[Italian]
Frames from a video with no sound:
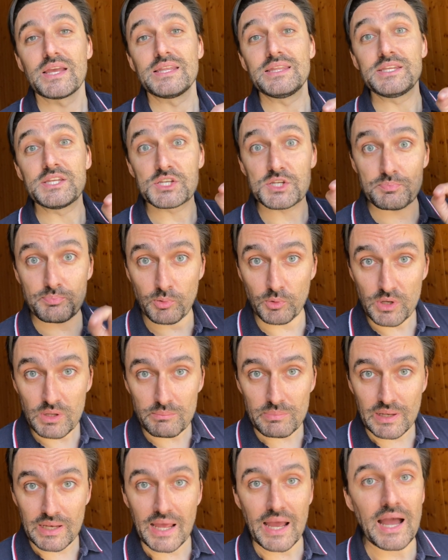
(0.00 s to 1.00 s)

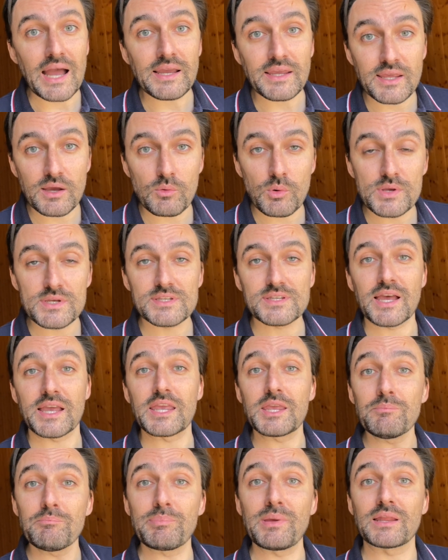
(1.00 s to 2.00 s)
disponibile anche questa
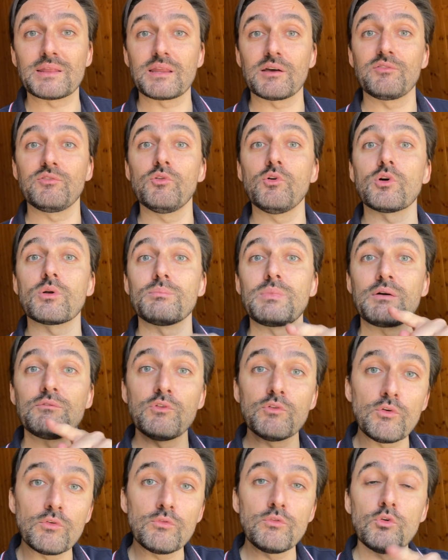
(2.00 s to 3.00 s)
in piattaforma
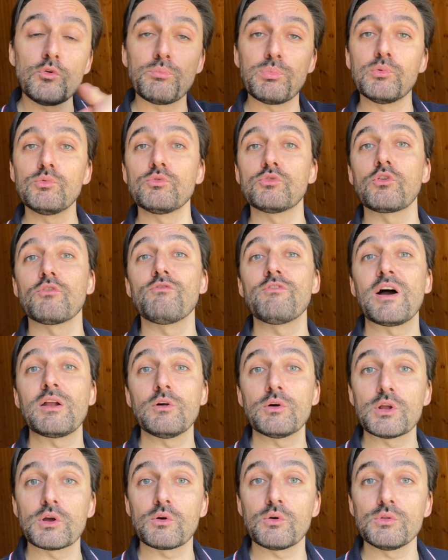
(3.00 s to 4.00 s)

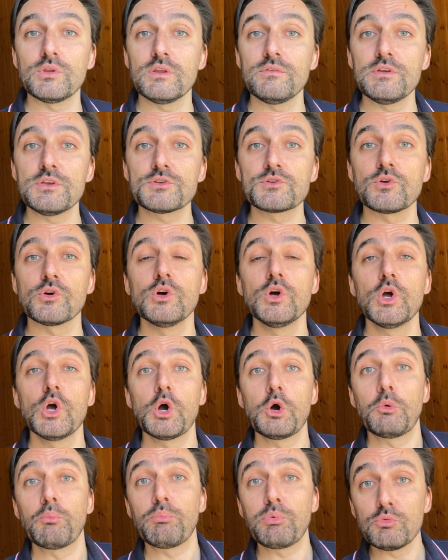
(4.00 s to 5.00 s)

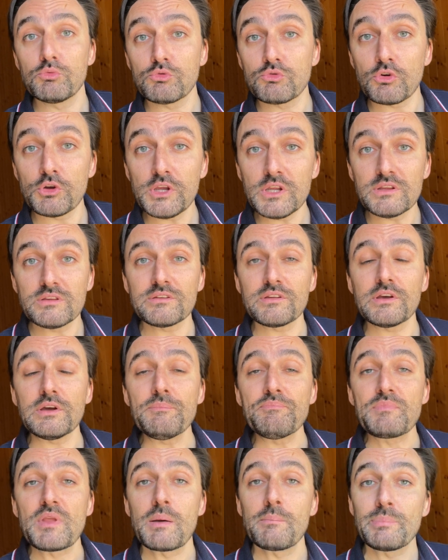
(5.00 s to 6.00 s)
www.valorecondiviso.it
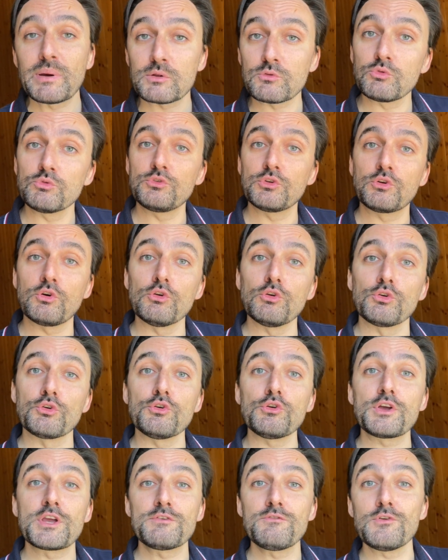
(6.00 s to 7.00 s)
per tutti
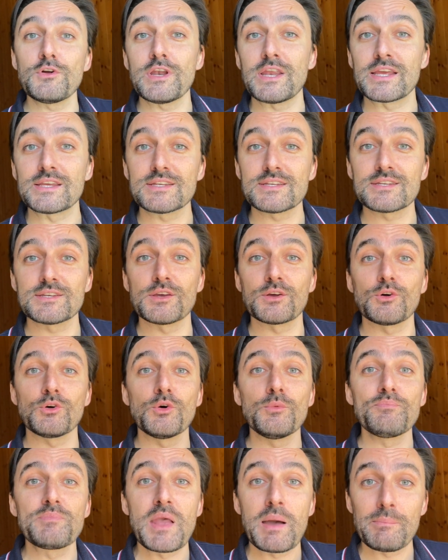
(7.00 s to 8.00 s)
coloro che
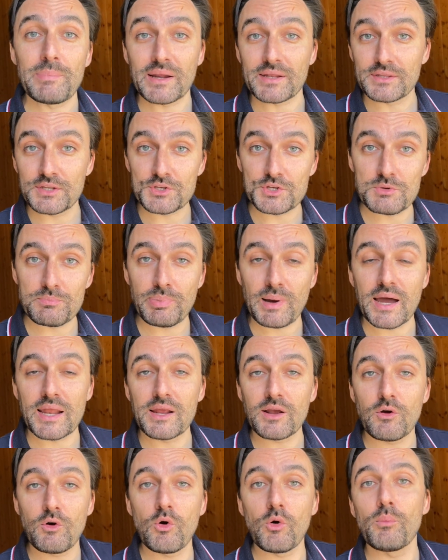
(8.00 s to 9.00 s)
volessero
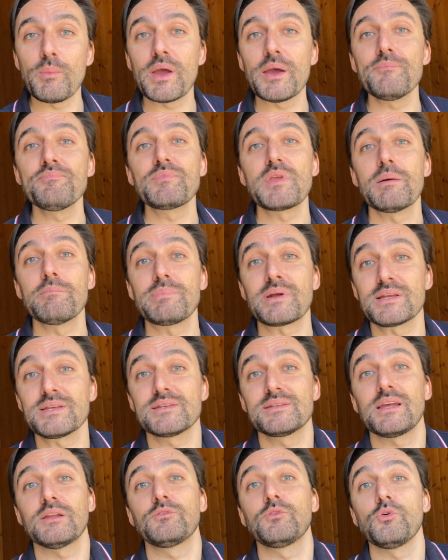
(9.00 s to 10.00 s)
partecipare come
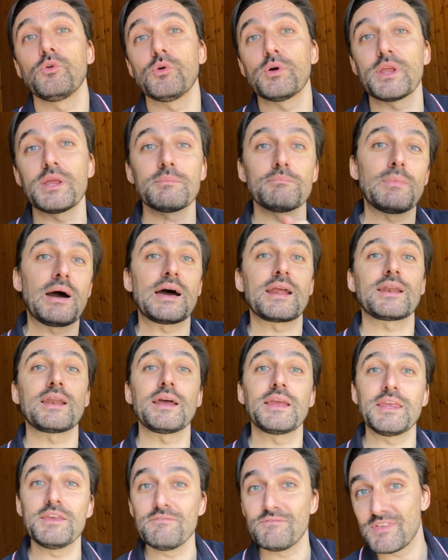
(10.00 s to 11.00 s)
prestatori
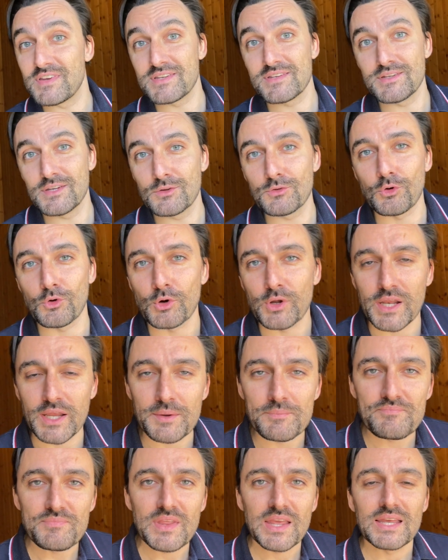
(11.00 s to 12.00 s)
barra
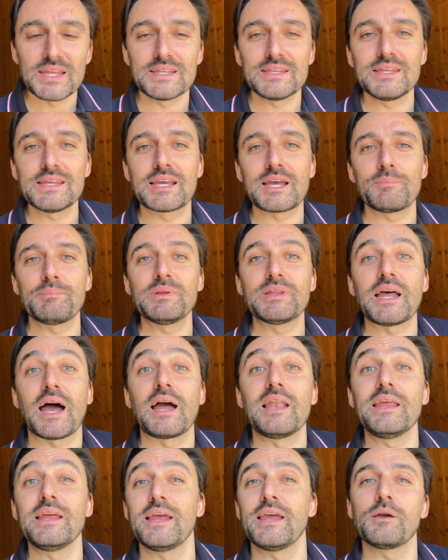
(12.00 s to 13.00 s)
investitori di
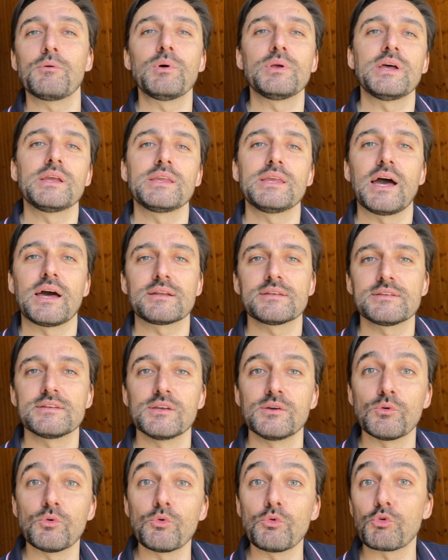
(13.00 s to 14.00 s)
capitale e
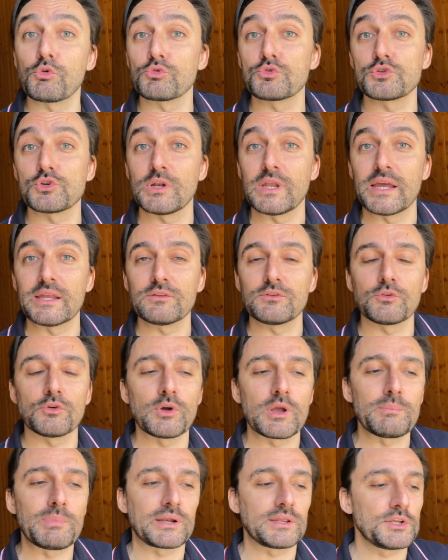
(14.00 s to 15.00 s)
guadagnarsi un gruzzoletto
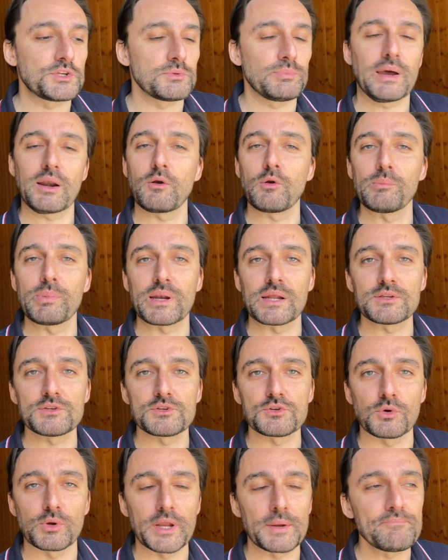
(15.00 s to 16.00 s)
e partecipare
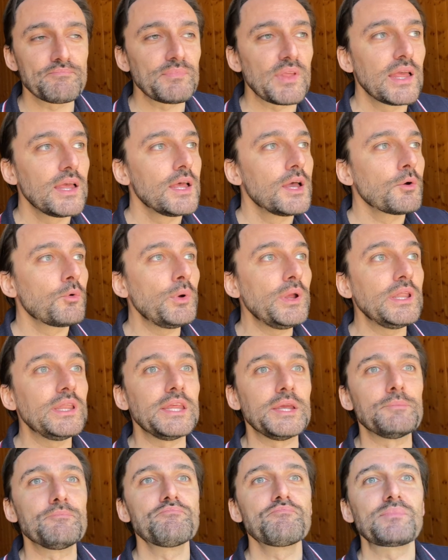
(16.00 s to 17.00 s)
all'operazione.
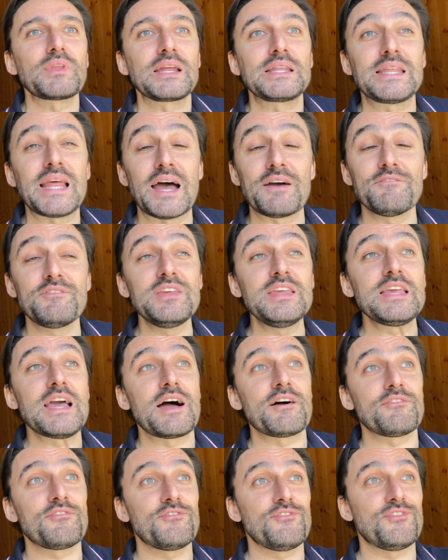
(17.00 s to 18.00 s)
Quindi da
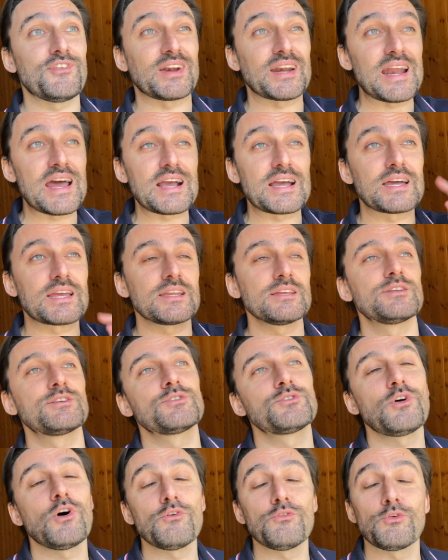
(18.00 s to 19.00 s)
via Fra
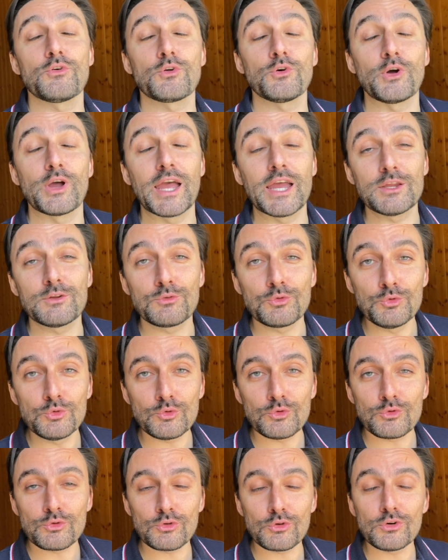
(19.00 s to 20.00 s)
Cristoforo è
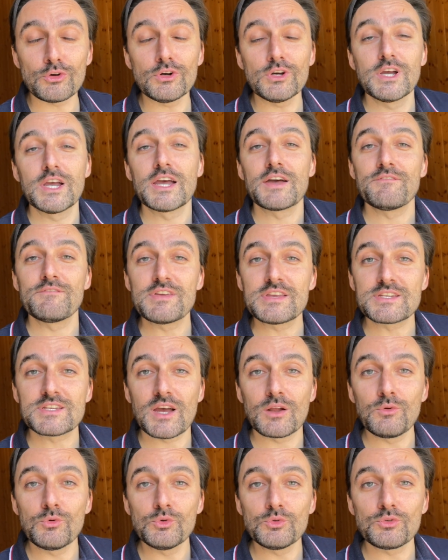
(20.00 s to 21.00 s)
tutto, vi
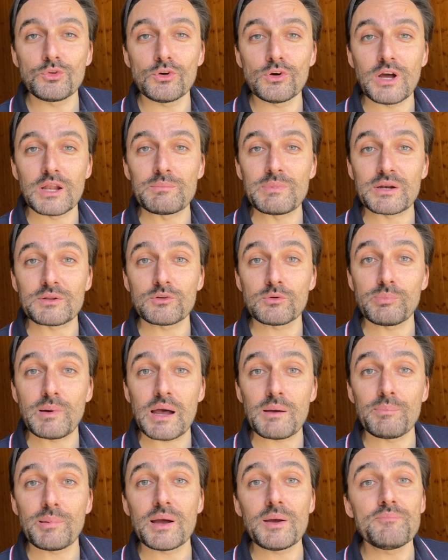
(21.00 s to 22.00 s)
saluto Alberto
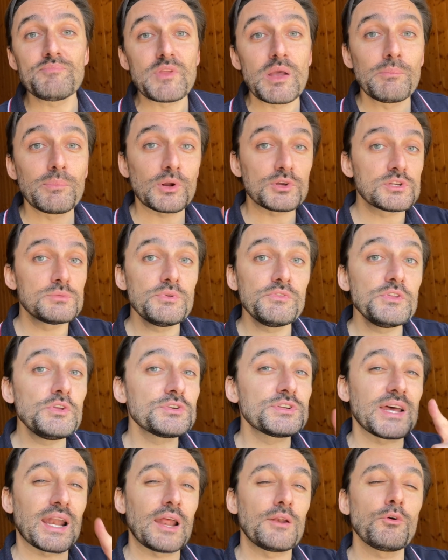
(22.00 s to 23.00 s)
Papa, i prossimi video
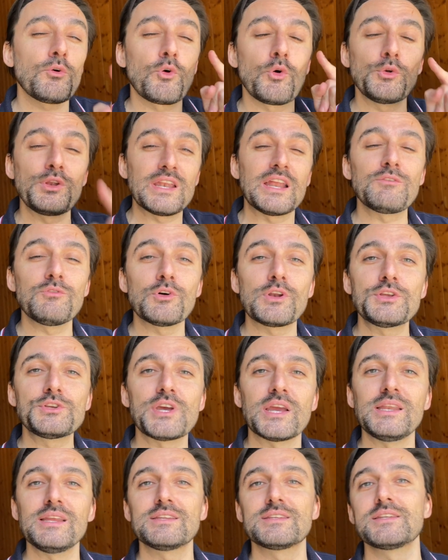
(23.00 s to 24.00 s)
saranno con i lavori già
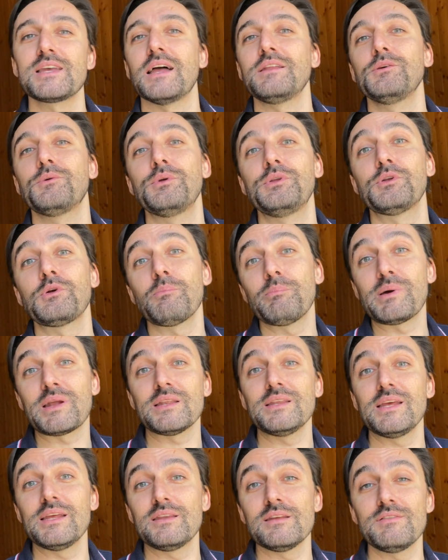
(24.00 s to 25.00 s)
iniziati, quindi non
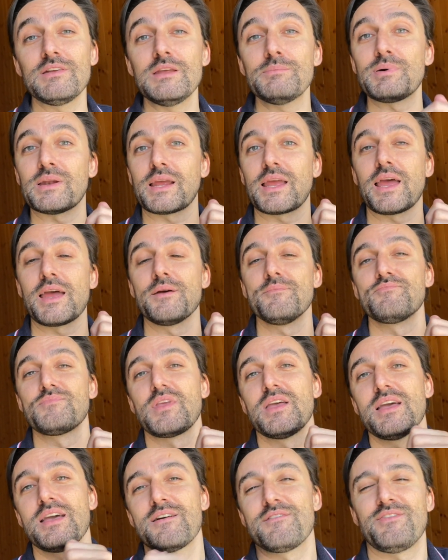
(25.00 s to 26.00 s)
perdeteveli
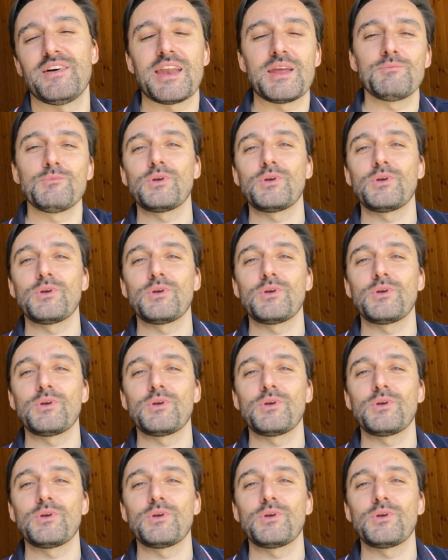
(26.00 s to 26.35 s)
perché faremo